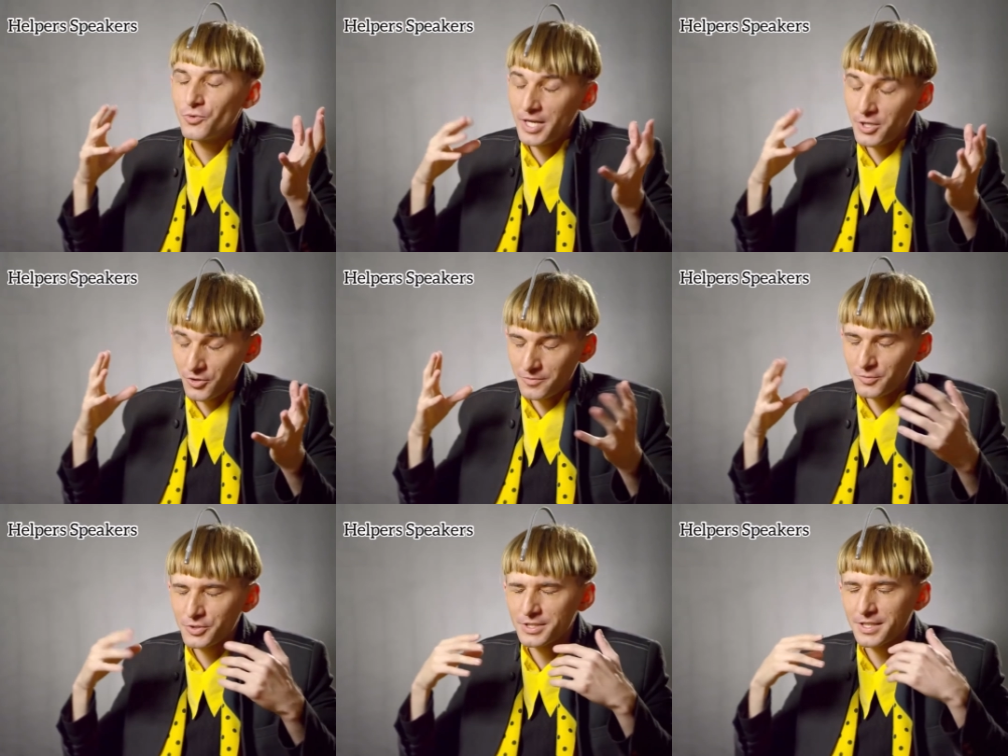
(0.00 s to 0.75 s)

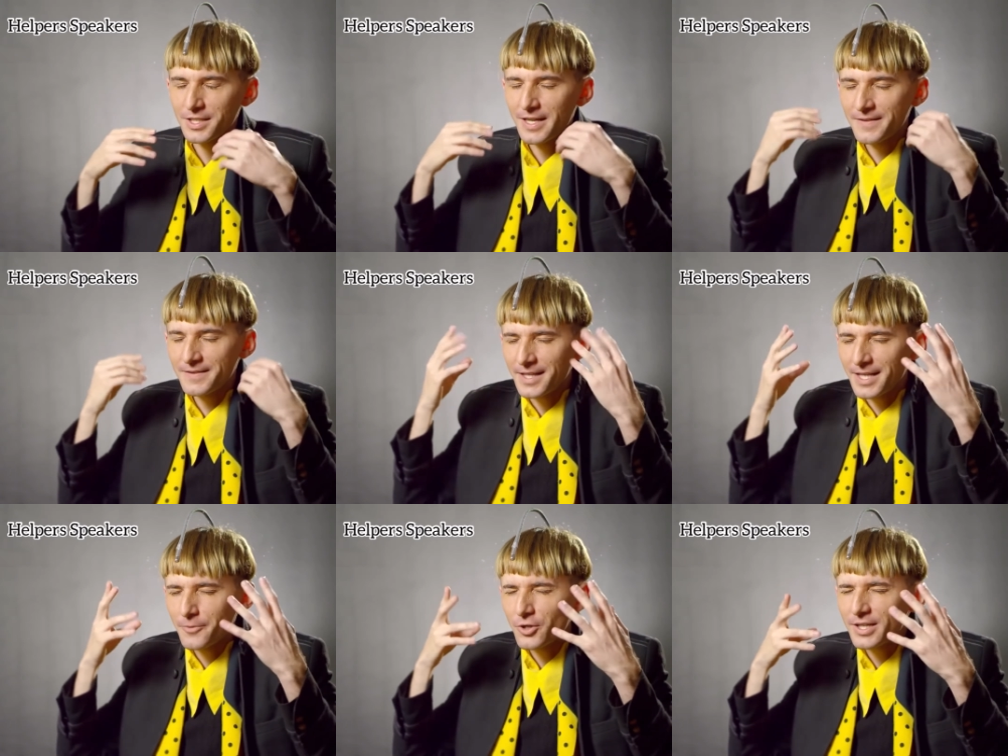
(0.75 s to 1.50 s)
sueño, pues eh, el
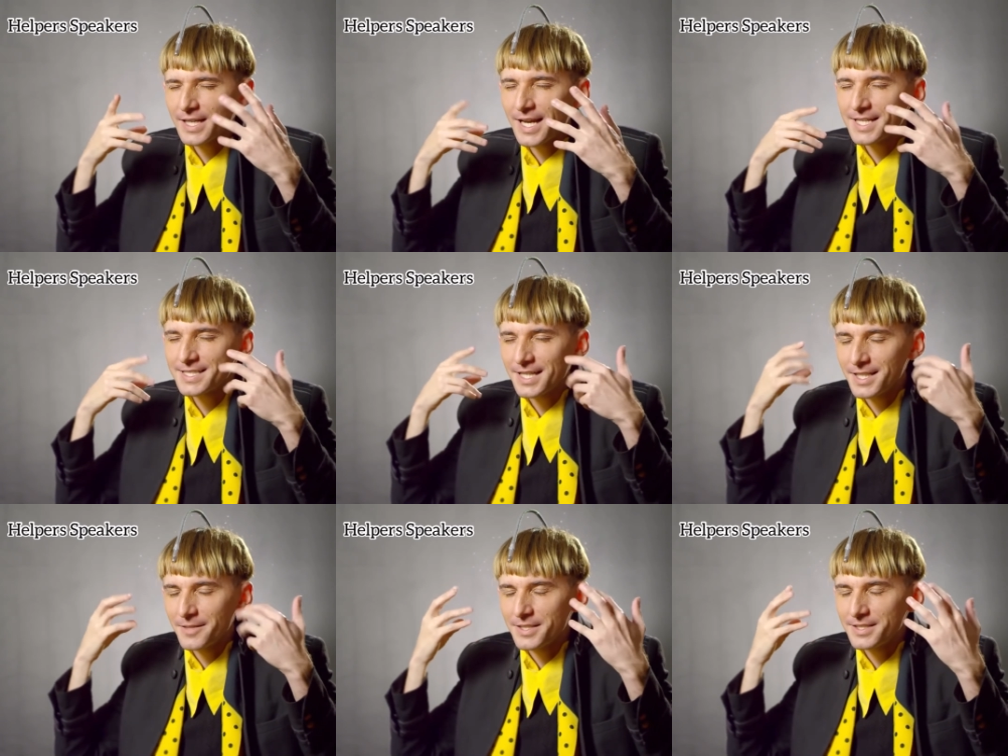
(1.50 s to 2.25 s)
cerebro crea
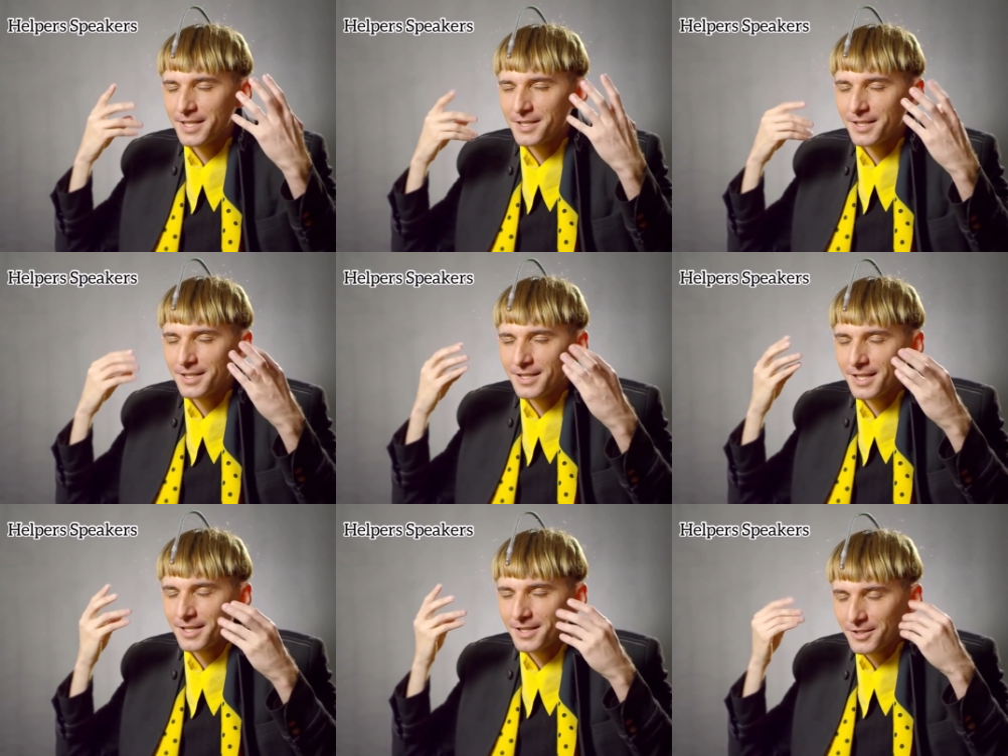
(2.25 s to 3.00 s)
exactamente
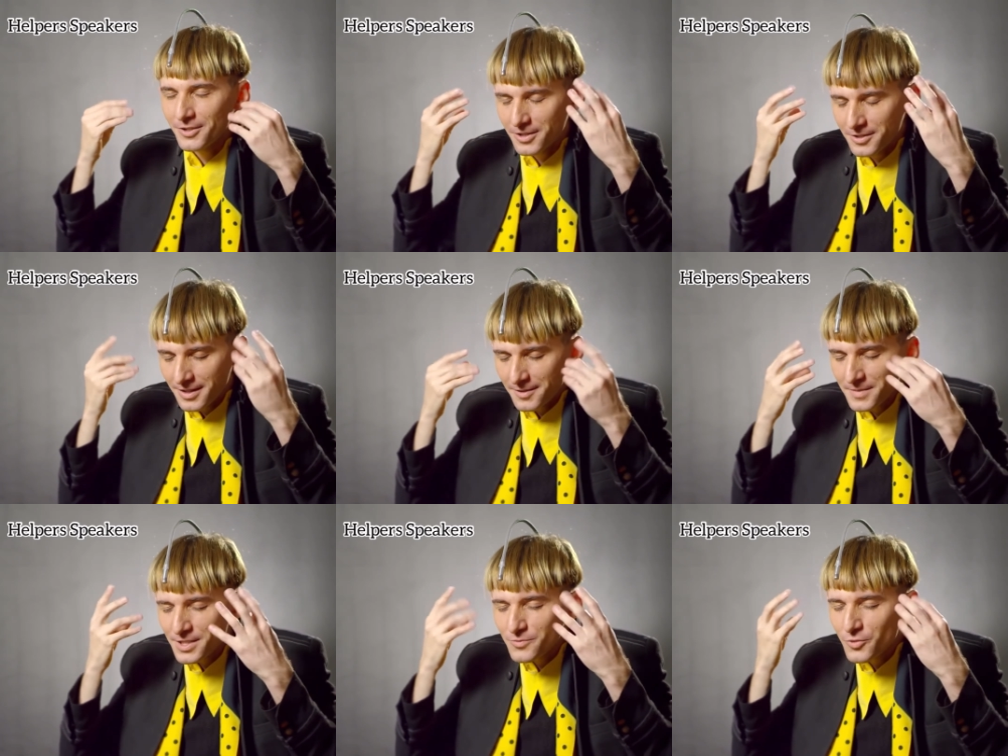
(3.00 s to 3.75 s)
la
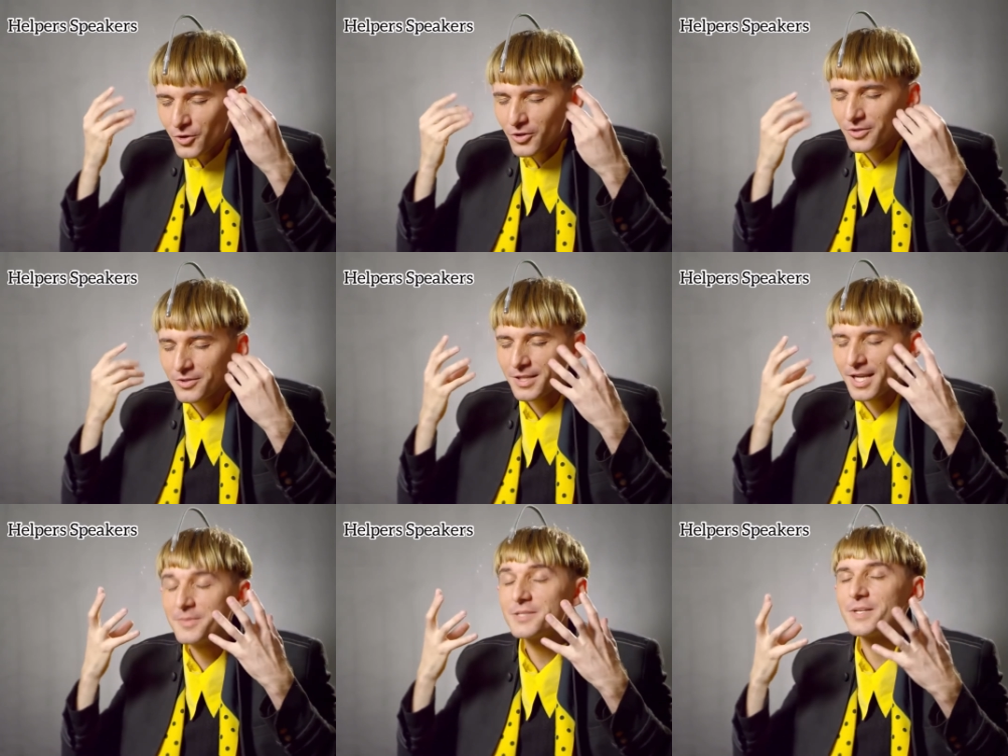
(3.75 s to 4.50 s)

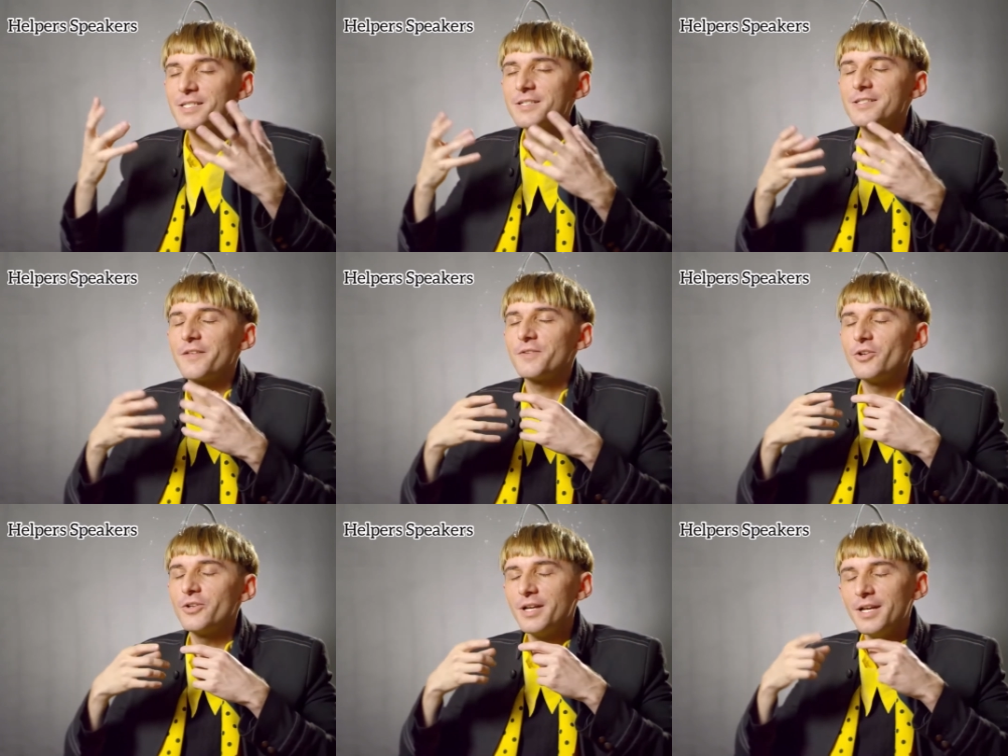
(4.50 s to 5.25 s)
misma
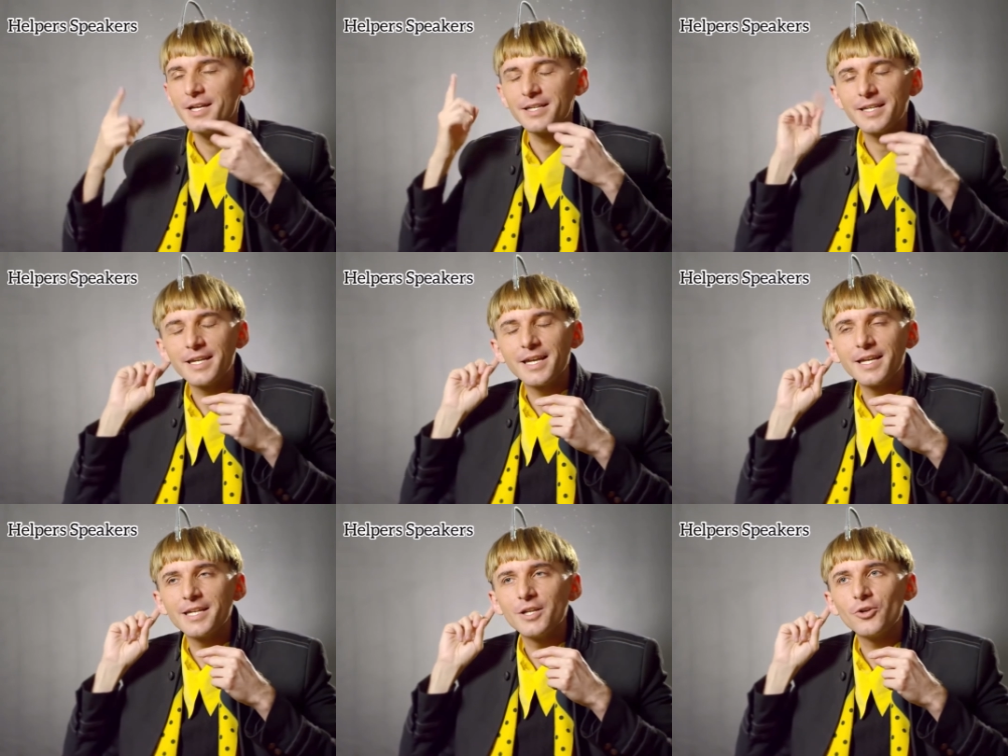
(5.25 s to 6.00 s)
sensación
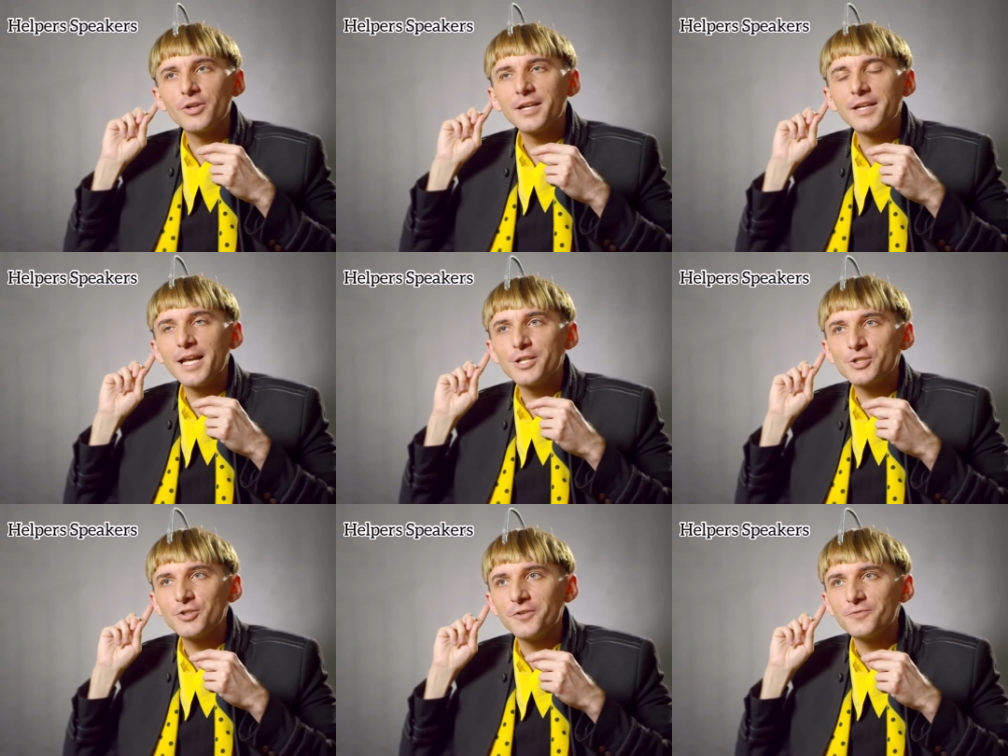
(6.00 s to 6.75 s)
que lo que crea
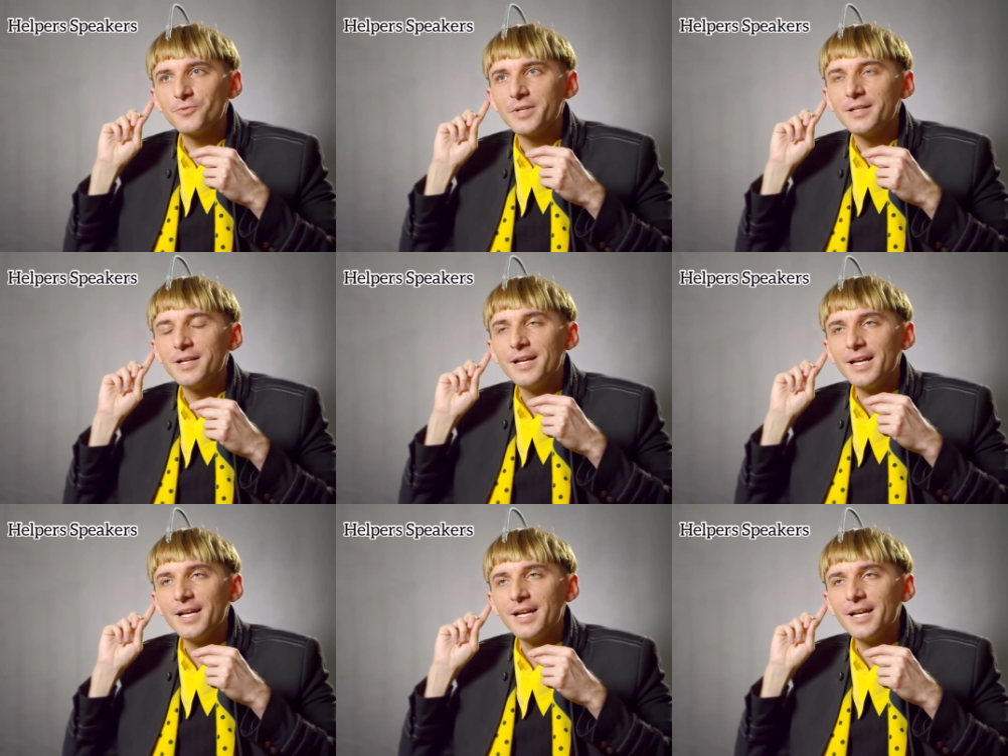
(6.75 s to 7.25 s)
el software.